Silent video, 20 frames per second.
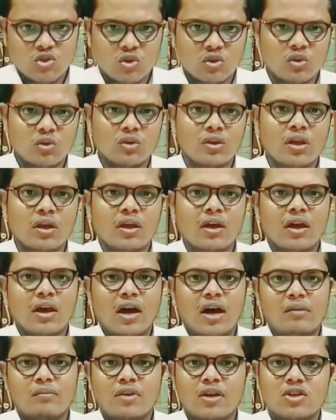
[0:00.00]
চলুন
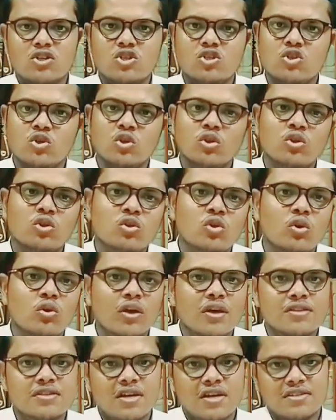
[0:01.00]
আমরা
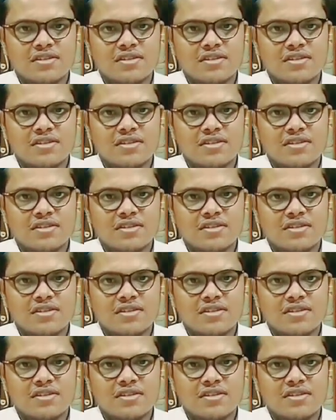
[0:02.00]
সত্যটা